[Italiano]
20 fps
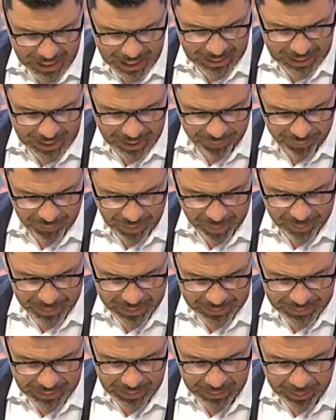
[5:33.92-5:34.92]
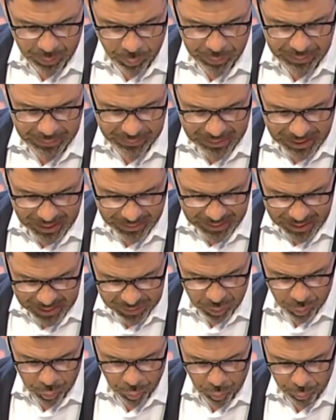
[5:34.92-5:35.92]
Dalla fame di liquidità
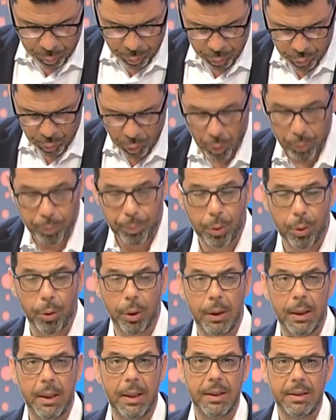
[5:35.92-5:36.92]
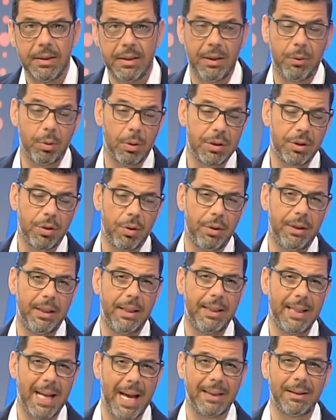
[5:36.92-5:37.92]
nascono purtroppo situazioni
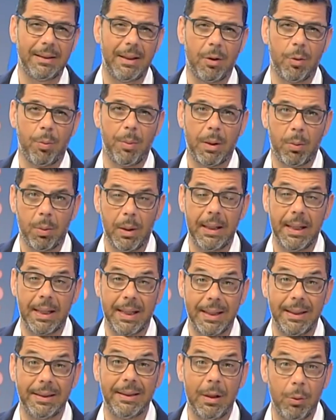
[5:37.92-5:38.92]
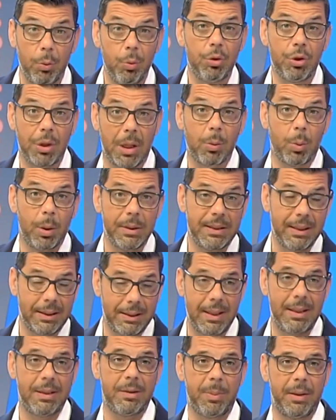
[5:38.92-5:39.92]
nate come quelle che denuncia questa
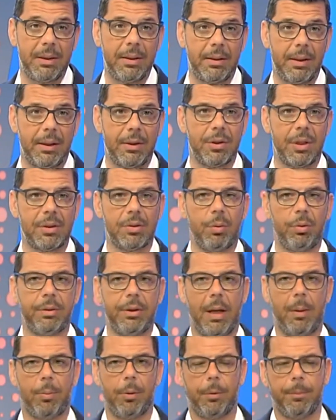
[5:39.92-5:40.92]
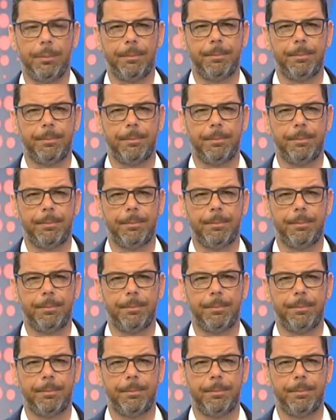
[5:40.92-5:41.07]
telespettatrice. Ascoltiamo.